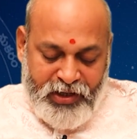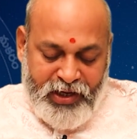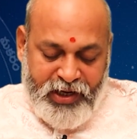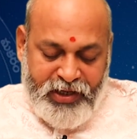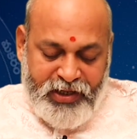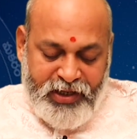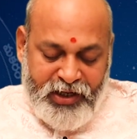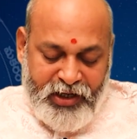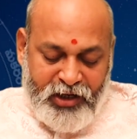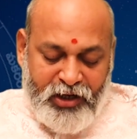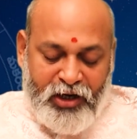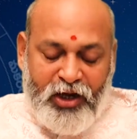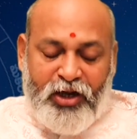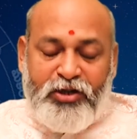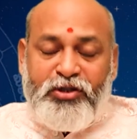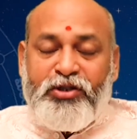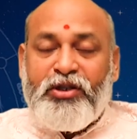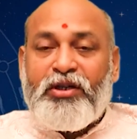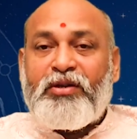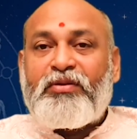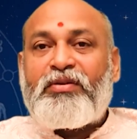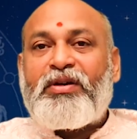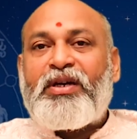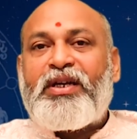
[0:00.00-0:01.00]
ఏ ఏ
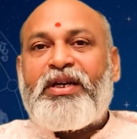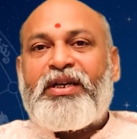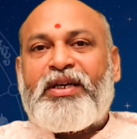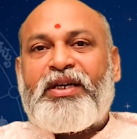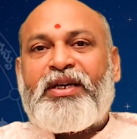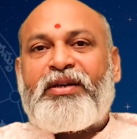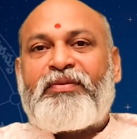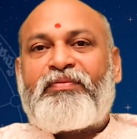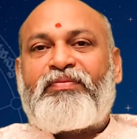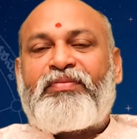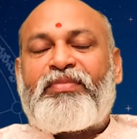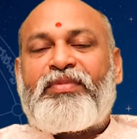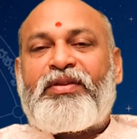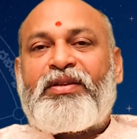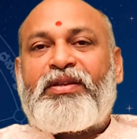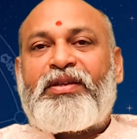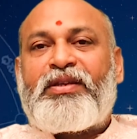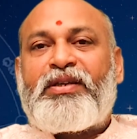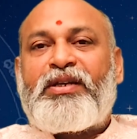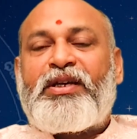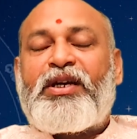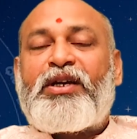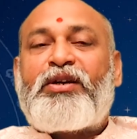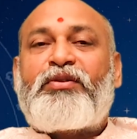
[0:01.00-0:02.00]
రాసుల వారికి
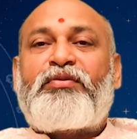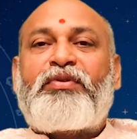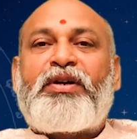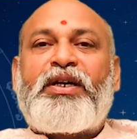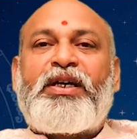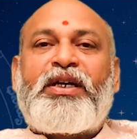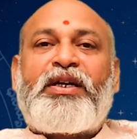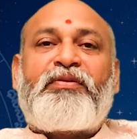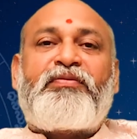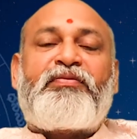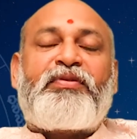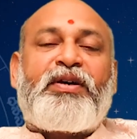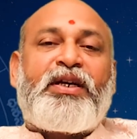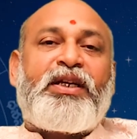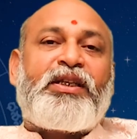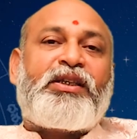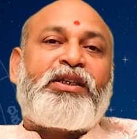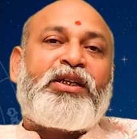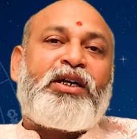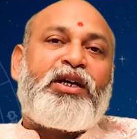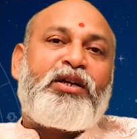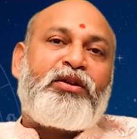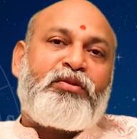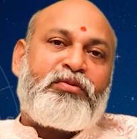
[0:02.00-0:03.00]
ఎటువంటి
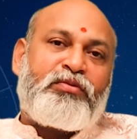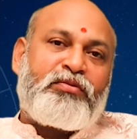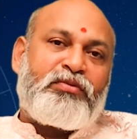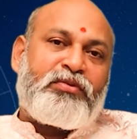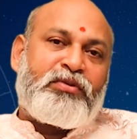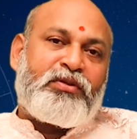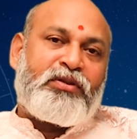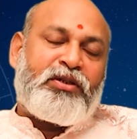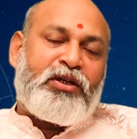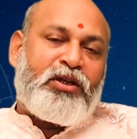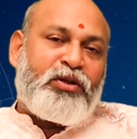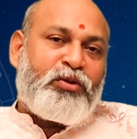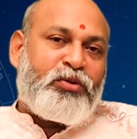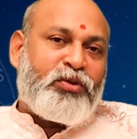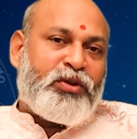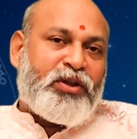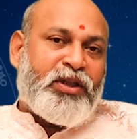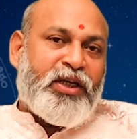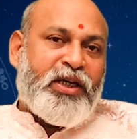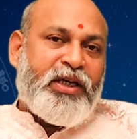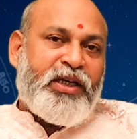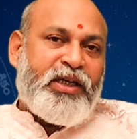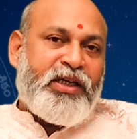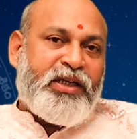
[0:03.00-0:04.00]
ఫలితాలు
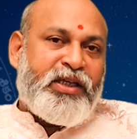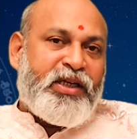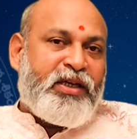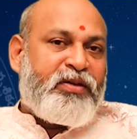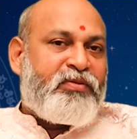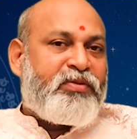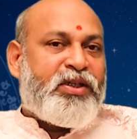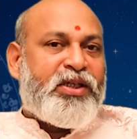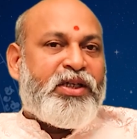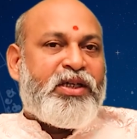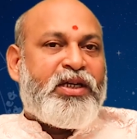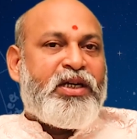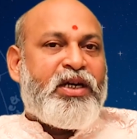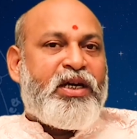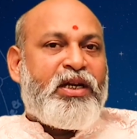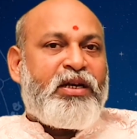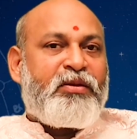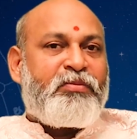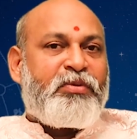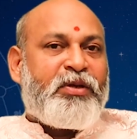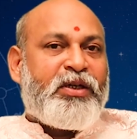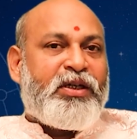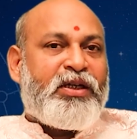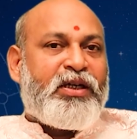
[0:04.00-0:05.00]
కలుగుతాయి ఏ
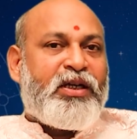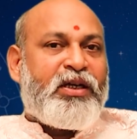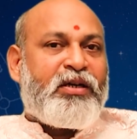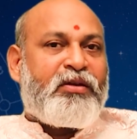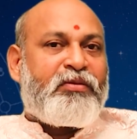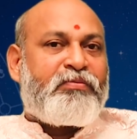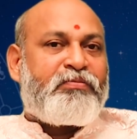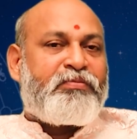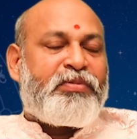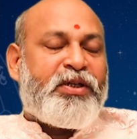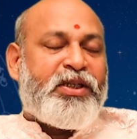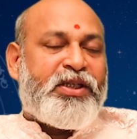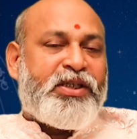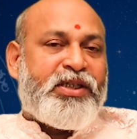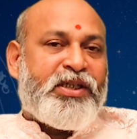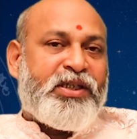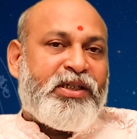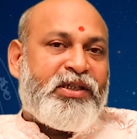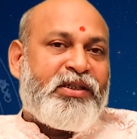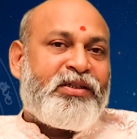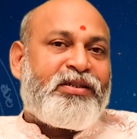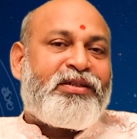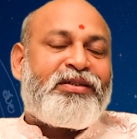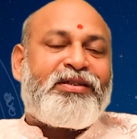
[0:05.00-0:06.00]
విషయాల పట్ల
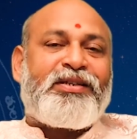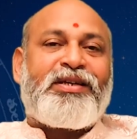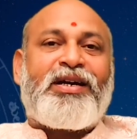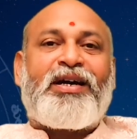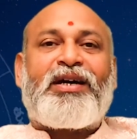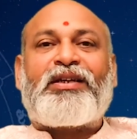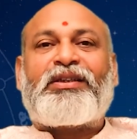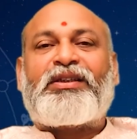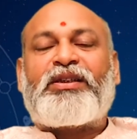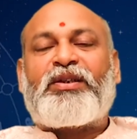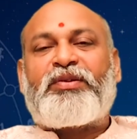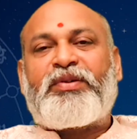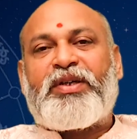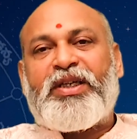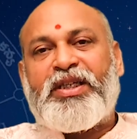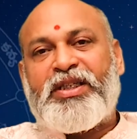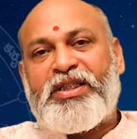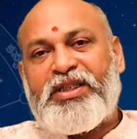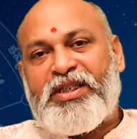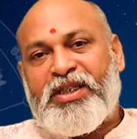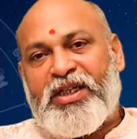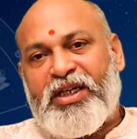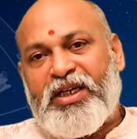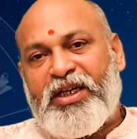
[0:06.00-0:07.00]
ప్రత్యేకంగా జాగ్రత్త
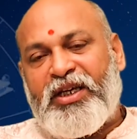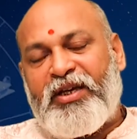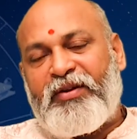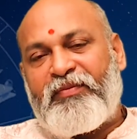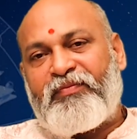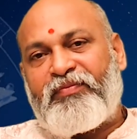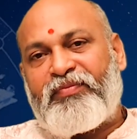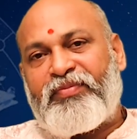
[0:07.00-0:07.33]
వహించాలి